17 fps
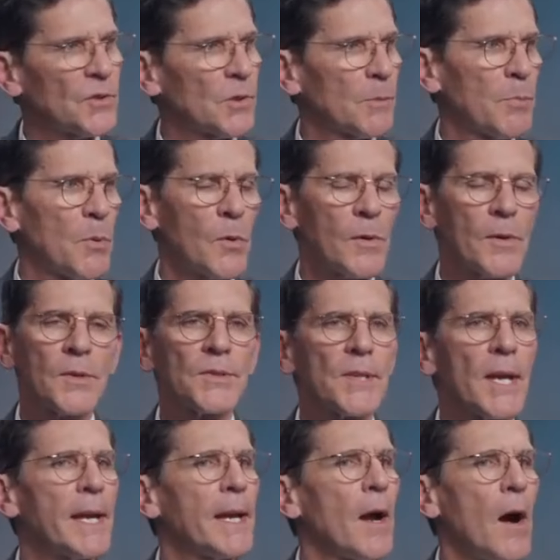Los
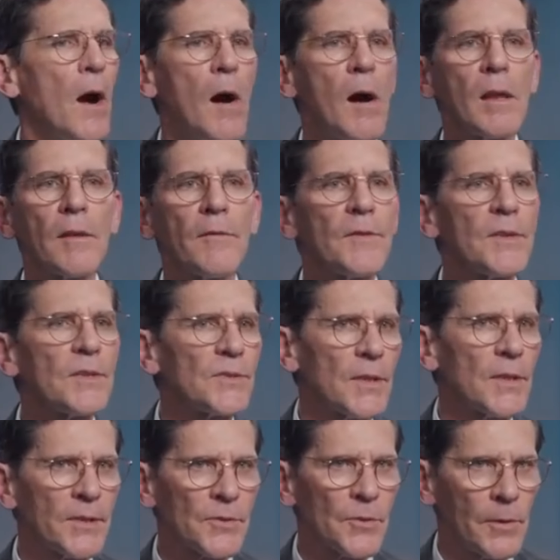partidarios dicen que
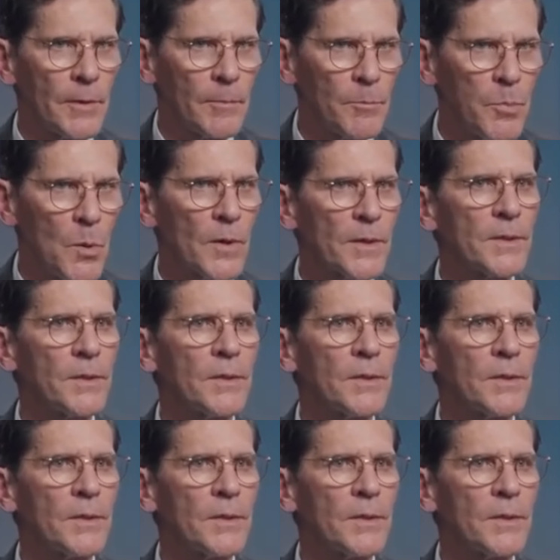todas estas cosas